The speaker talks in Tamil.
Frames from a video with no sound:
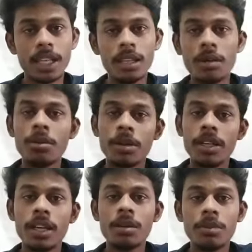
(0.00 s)
இதுக்கப்புறம்
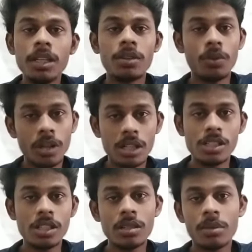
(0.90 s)
போயிட்டீங்கன்னா அப்படின்னா ஒர்க்
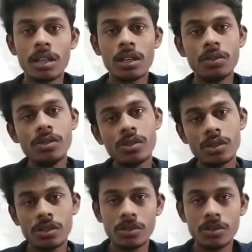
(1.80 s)
கல்ச்சர் இந்த மாதிரி தான் இருக்கும் ஸோ